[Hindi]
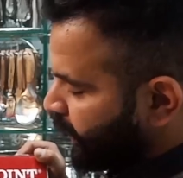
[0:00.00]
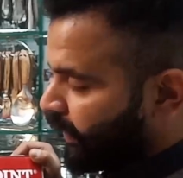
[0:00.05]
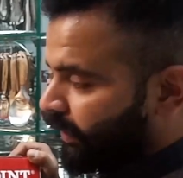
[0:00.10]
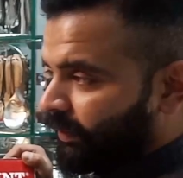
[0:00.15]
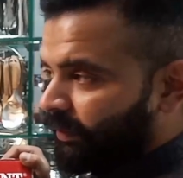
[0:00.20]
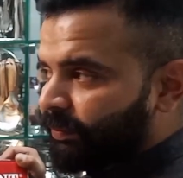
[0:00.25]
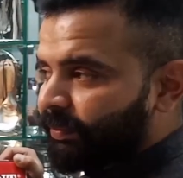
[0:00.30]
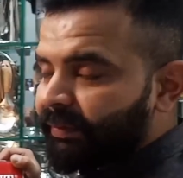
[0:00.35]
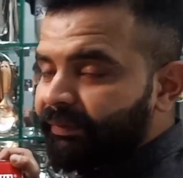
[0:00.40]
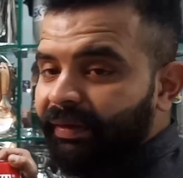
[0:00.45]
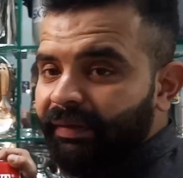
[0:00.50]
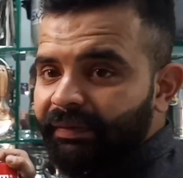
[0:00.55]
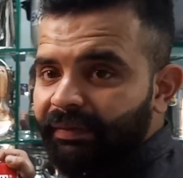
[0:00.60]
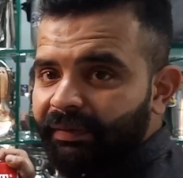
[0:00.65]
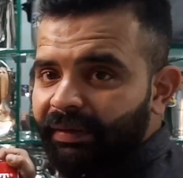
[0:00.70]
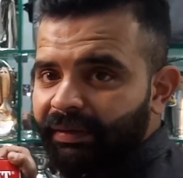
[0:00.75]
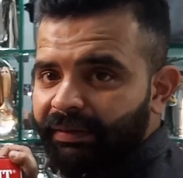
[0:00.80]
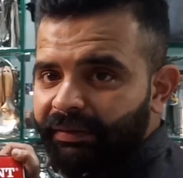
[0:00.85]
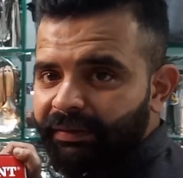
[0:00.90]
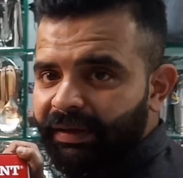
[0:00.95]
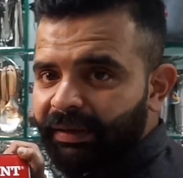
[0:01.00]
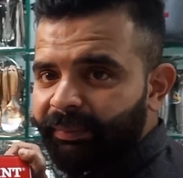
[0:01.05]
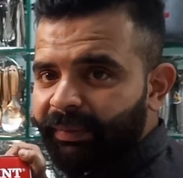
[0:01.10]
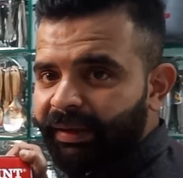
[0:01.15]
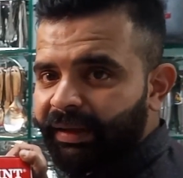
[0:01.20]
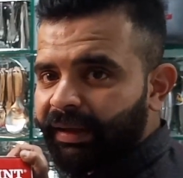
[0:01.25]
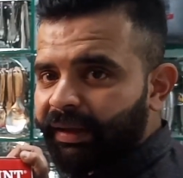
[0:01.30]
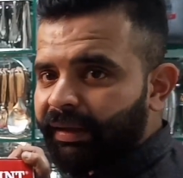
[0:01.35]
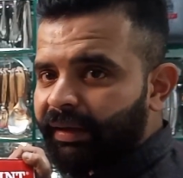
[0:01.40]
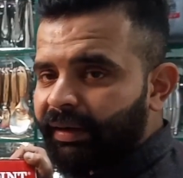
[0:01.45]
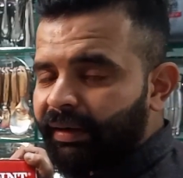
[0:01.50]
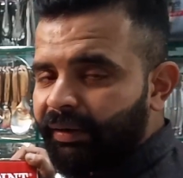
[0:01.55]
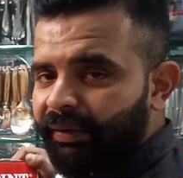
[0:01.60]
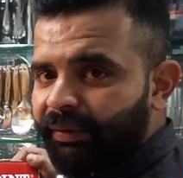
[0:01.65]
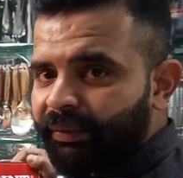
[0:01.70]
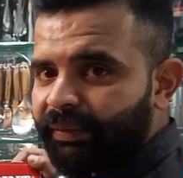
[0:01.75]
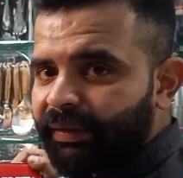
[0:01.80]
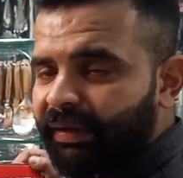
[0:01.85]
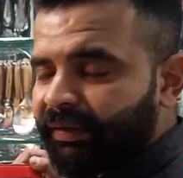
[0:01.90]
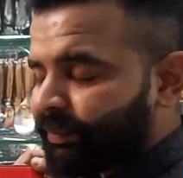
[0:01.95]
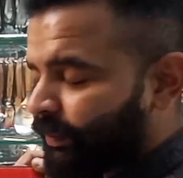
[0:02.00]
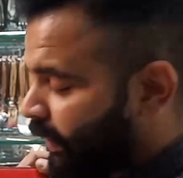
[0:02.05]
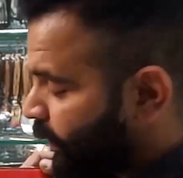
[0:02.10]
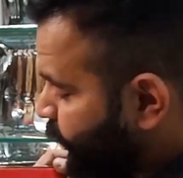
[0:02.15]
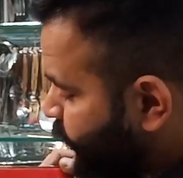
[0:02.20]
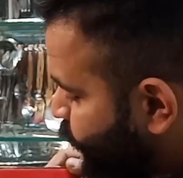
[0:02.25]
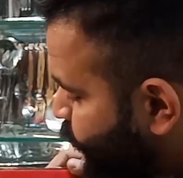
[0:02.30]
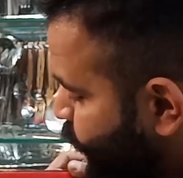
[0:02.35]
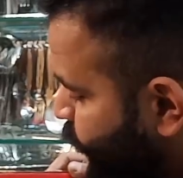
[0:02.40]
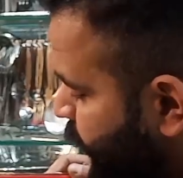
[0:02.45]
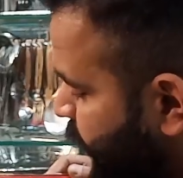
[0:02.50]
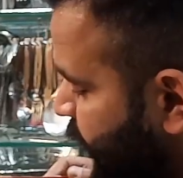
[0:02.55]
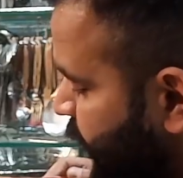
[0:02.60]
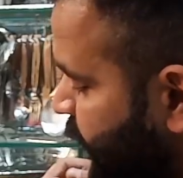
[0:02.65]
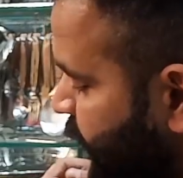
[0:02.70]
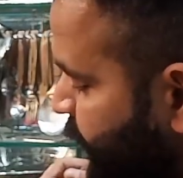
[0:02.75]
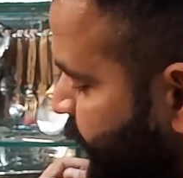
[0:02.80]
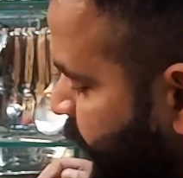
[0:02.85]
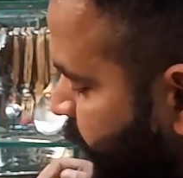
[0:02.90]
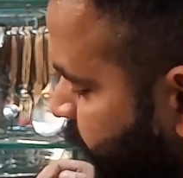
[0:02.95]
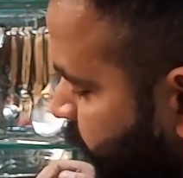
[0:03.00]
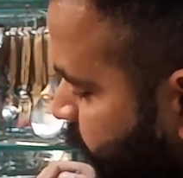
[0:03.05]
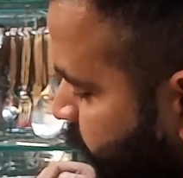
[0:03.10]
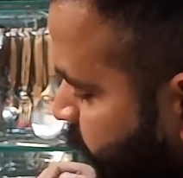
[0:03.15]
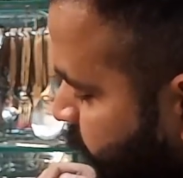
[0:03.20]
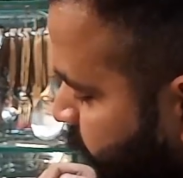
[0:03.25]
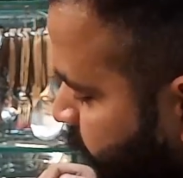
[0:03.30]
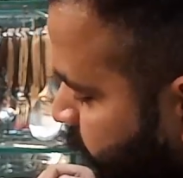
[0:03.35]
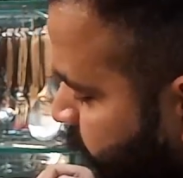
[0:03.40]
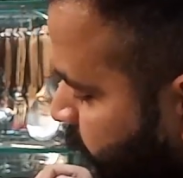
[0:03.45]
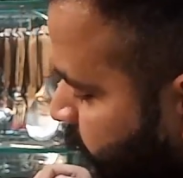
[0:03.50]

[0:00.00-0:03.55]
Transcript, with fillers: है इसमें वैसे ज़्यादातर में एक ग्राइंडर होता है इसमें आपको दो ग्राइंडर मिलेंगे